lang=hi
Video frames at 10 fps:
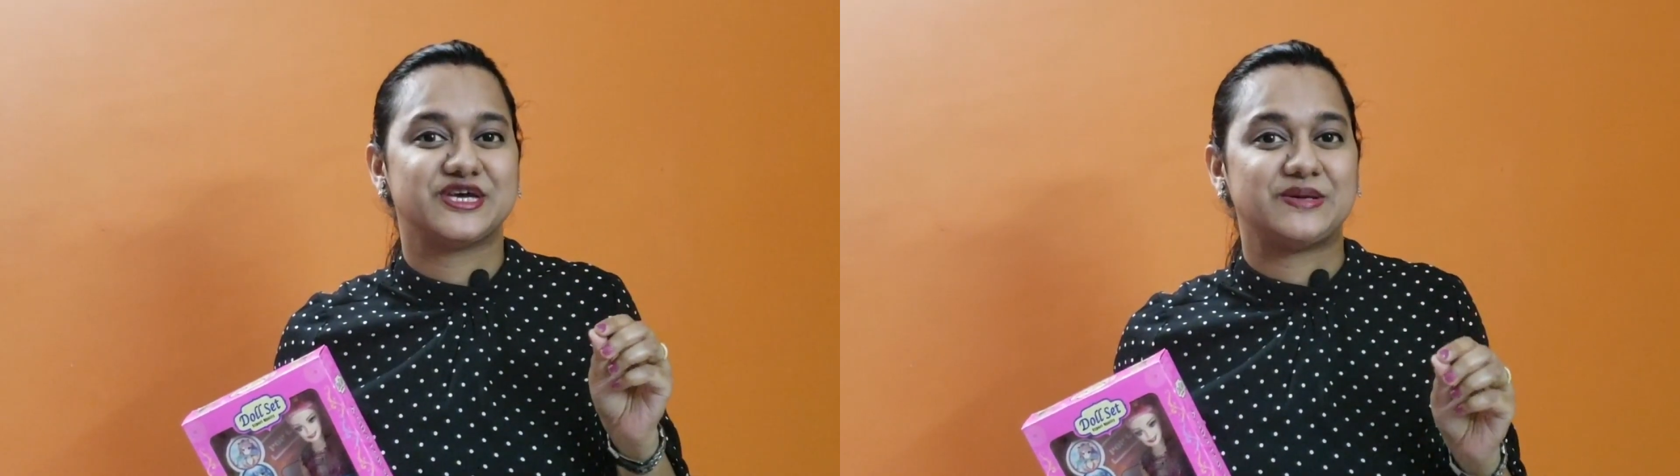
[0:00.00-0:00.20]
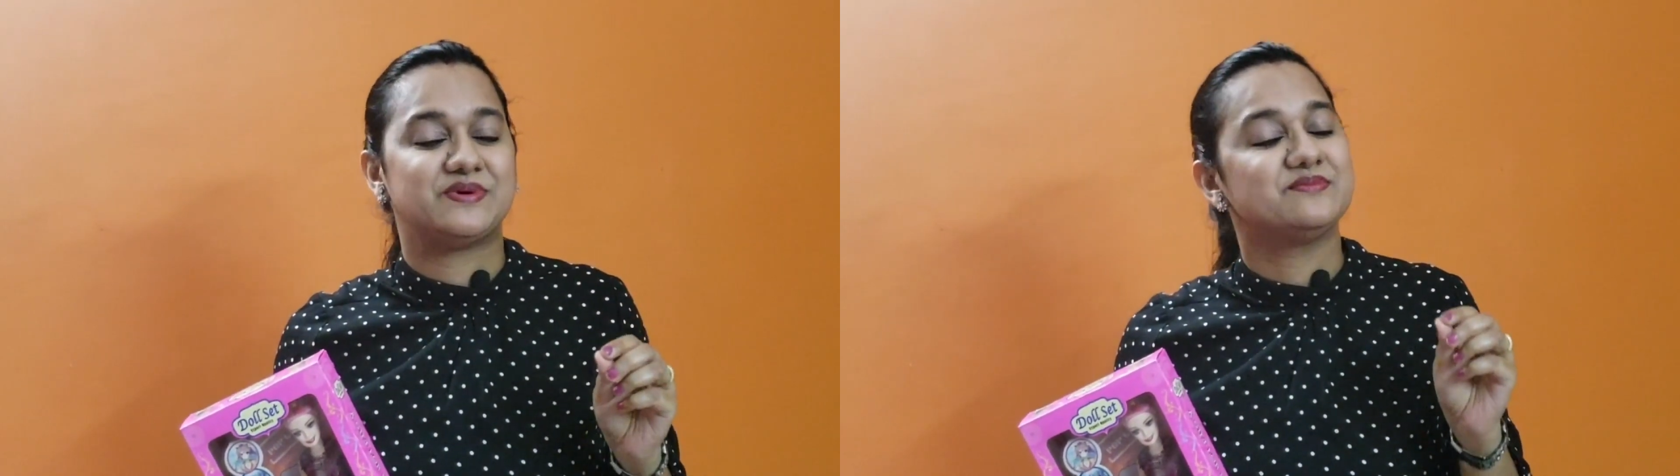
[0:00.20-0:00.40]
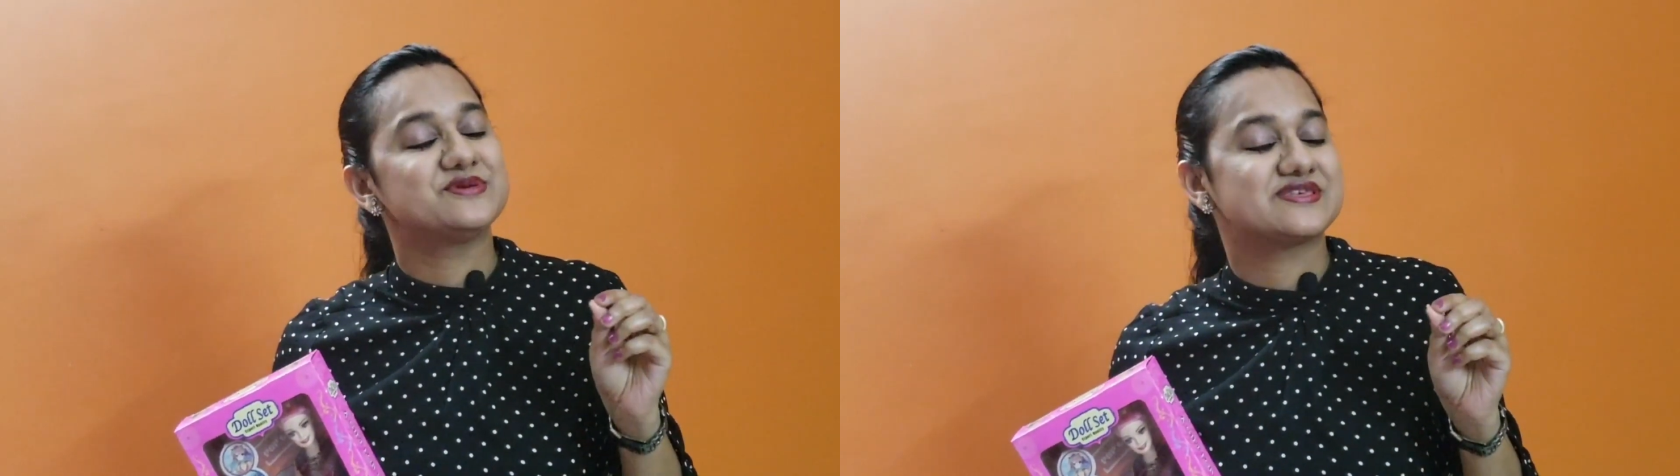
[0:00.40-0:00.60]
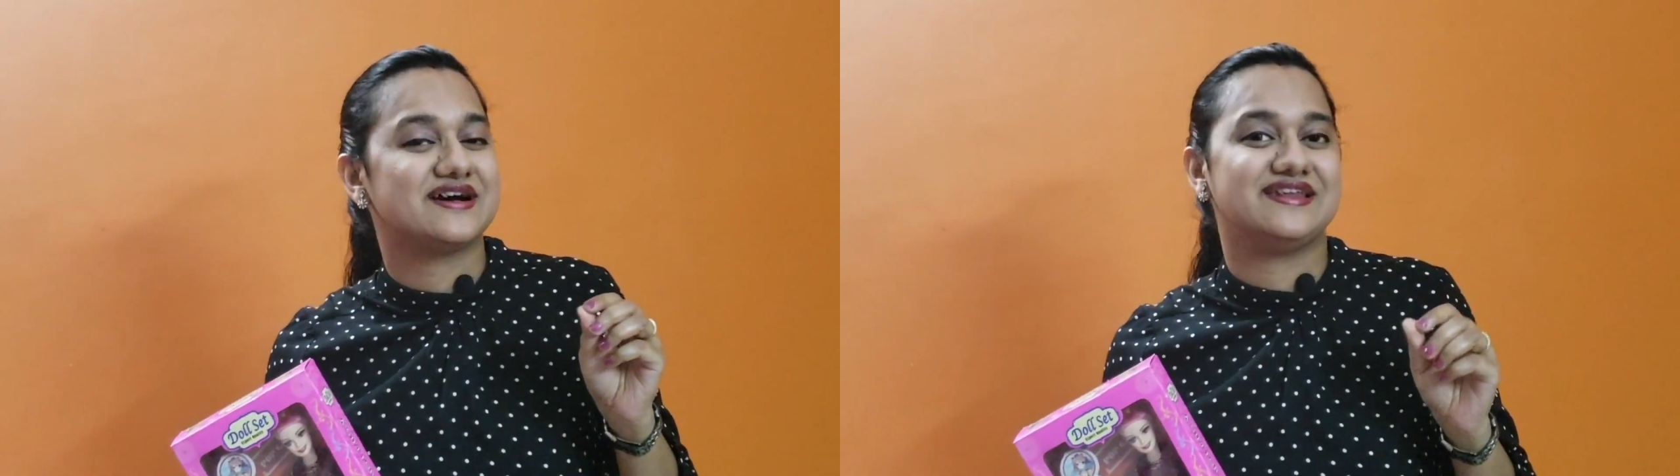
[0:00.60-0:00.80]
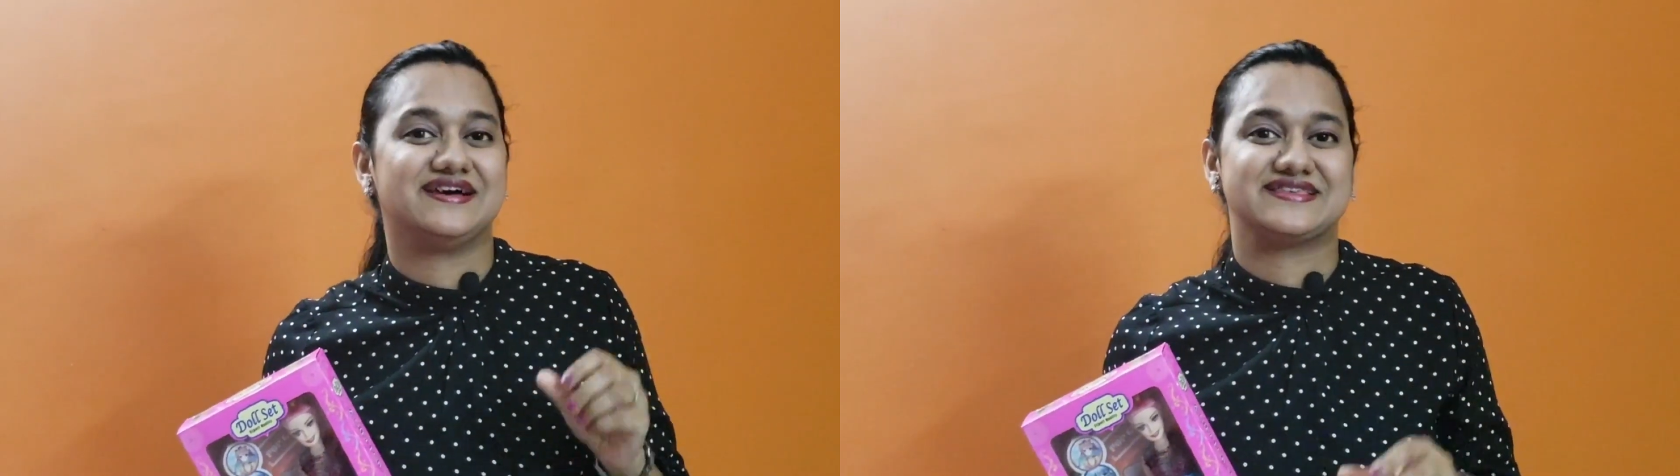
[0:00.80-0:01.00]
चेहरे पर
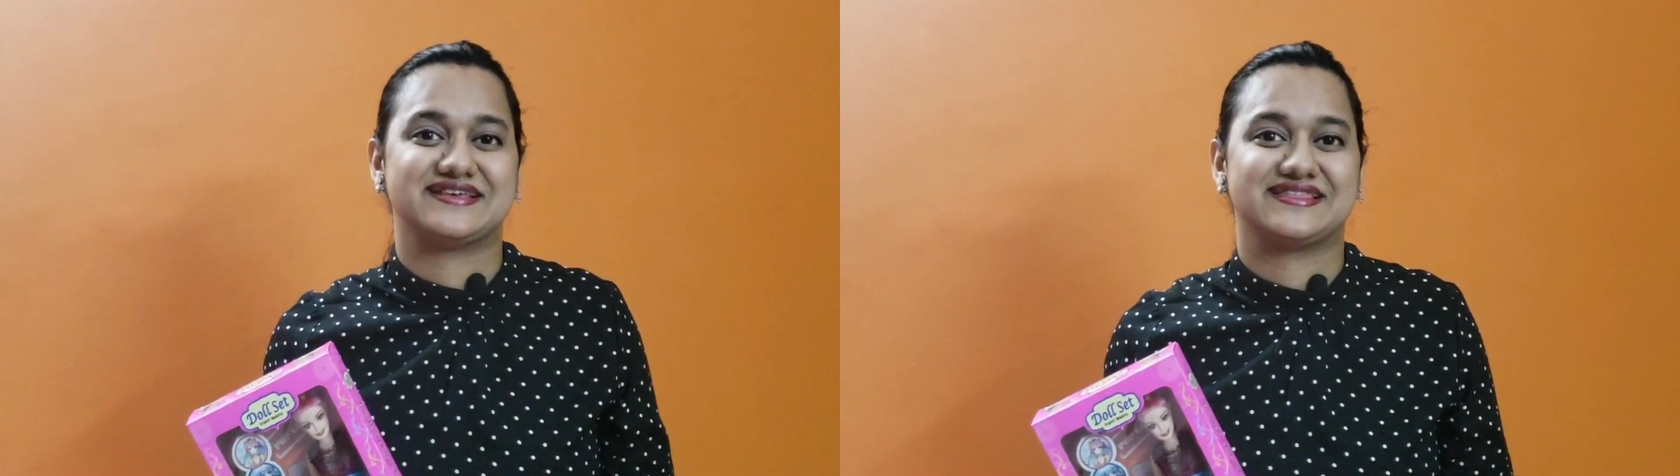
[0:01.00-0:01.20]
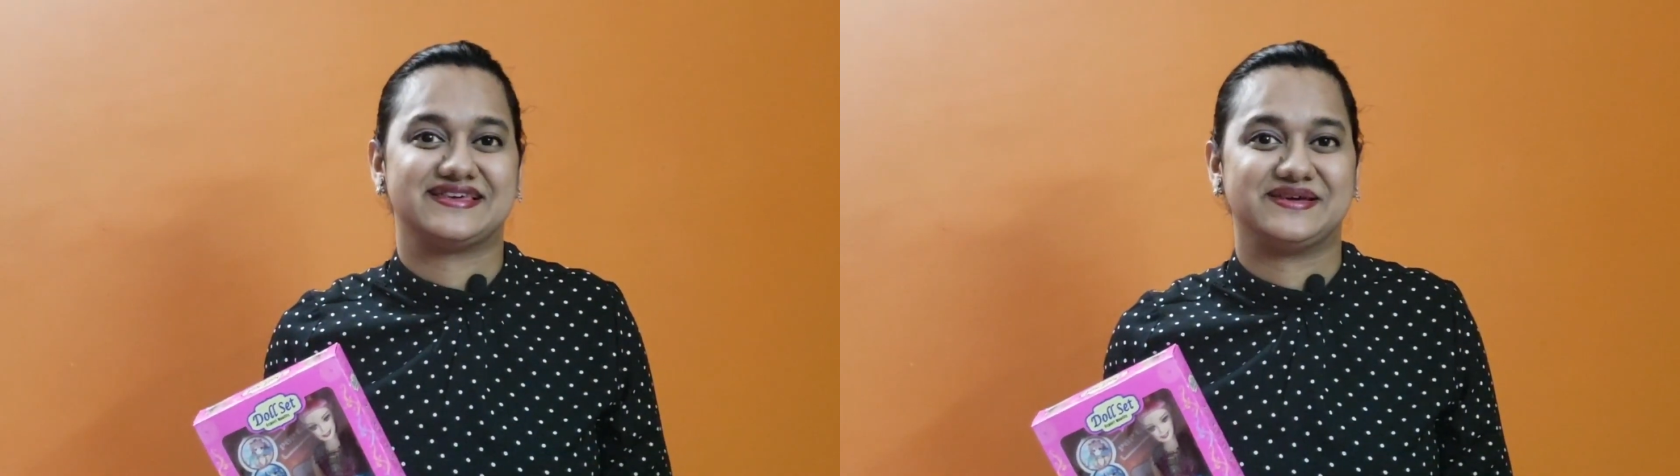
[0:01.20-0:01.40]
मुस्कान ला सकते